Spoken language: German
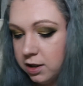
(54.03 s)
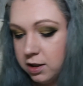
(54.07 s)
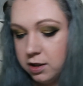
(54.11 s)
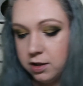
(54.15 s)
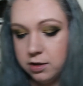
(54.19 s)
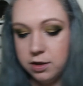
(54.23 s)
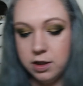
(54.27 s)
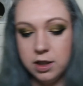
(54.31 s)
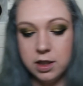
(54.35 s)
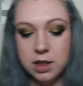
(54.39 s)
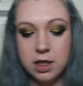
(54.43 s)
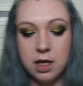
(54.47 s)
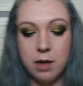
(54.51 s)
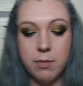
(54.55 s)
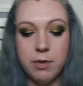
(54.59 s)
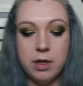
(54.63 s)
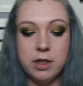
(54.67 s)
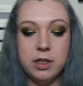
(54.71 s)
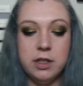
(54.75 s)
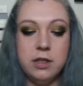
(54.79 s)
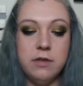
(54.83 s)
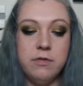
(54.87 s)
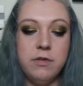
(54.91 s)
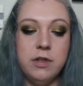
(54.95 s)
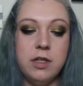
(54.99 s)
Ne, kann
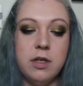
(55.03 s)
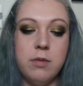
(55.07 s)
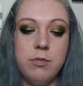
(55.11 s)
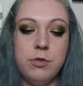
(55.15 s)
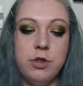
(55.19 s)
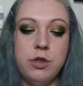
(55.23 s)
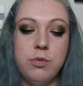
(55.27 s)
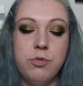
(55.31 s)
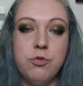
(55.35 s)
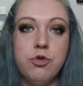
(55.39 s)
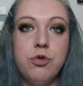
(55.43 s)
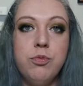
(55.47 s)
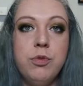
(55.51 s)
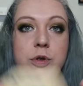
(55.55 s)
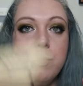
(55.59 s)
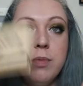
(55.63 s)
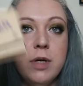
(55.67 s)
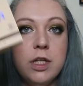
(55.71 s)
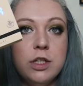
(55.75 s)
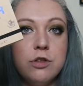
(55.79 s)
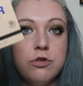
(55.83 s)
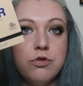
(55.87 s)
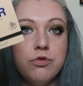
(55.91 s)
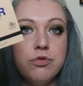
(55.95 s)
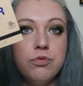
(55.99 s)
man hier wieder mit dem
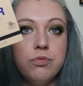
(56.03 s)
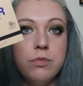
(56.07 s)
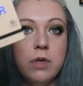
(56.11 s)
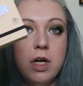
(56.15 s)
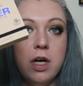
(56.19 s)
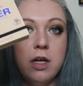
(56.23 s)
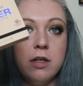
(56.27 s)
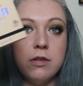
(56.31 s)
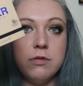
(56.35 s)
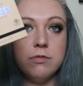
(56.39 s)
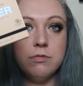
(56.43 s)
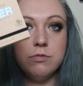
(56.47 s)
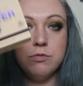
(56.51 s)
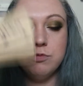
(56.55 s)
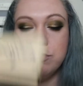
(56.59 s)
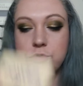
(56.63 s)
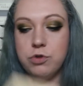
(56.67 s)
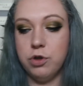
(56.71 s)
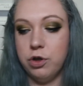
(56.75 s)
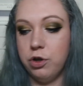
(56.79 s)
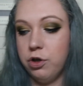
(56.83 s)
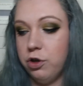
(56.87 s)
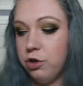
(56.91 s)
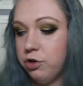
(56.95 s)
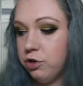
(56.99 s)
Gummiband zumachen,
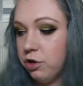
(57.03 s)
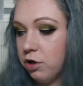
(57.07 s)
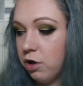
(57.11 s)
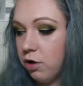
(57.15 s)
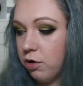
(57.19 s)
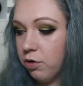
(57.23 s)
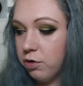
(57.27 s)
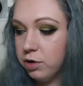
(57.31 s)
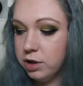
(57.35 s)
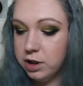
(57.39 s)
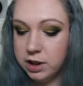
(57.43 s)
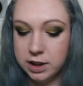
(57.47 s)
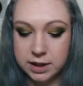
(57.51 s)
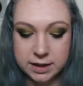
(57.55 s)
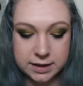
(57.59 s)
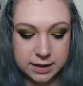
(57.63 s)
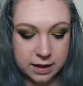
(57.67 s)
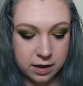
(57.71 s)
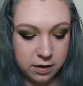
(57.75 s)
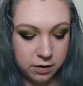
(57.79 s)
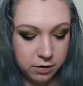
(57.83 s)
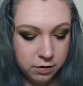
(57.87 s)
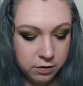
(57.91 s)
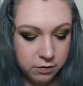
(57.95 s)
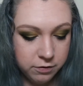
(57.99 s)
dann geht die auch nicht
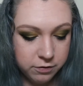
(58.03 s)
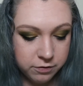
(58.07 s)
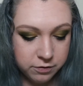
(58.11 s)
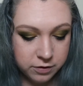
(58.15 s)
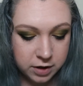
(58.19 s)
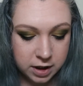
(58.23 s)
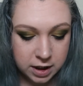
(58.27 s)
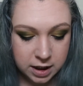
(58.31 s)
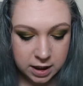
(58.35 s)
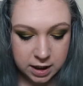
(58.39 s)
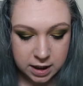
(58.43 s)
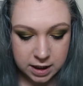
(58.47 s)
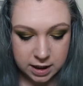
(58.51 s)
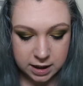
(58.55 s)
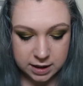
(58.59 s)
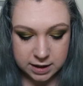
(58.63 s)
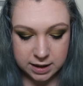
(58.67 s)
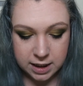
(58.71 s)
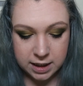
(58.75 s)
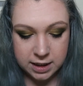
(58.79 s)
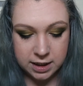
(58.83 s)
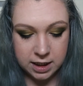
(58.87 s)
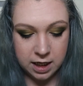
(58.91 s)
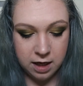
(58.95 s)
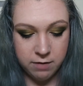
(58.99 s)
auf.
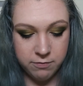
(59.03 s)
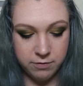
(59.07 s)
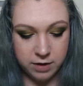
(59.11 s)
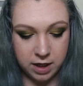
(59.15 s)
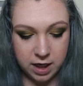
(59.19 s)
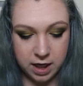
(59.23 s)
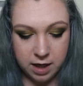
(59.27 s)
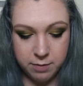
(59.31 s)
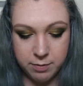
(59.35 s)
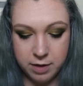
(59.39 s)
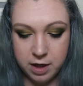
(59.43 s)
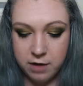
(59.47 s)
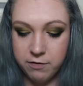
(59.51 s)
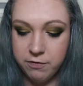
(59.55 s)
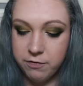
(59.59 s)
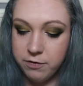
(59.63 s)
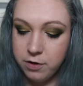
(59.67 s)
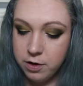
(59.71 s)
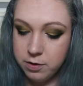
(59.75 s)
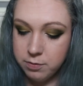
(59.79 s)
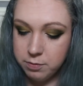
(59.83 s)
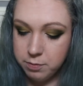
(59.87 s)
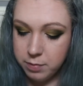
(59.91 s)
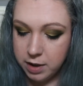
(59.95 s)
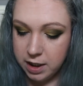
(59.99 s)
Dann haben wir einmal
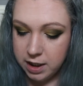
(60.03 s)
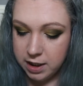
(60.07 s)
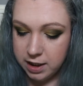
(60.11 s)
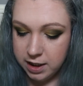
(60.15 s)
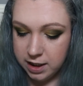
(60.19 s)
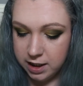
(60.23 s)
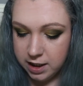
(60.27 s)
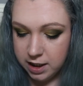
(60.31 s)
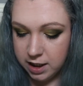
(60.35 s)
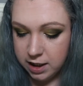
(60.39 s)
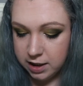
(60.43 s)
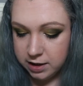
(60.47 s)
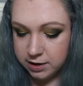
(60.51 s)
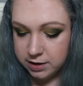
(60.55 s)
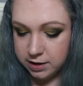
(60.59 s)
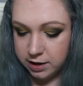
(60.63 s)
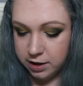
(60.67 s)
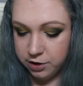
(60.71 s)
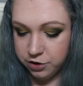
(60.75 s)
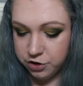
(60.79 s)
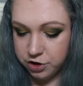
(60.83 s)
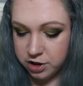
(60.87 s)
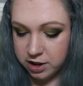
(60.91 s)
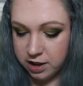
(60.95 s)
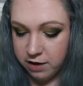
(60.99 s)
von Balea
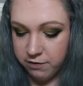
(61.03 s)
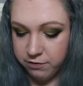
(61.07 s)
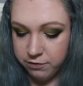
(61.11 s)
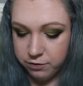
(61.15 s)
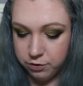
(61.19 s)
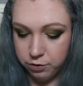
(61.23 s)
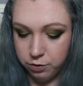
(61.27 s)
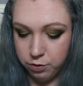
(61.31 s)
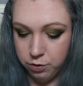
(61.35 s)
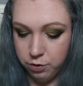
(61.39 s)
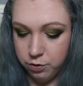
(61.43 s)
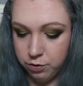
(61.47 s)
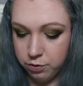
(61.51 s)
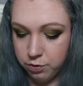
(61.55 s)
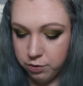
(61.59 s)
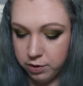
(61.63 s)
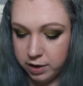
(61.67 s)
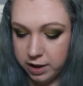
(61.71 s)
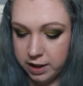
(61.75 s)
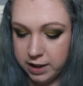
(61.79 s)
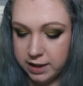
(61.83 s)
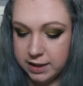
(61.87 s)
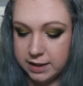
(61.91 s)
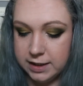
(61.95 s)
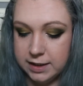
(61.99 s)
die straffende
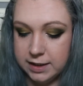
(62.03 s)
Hyrogel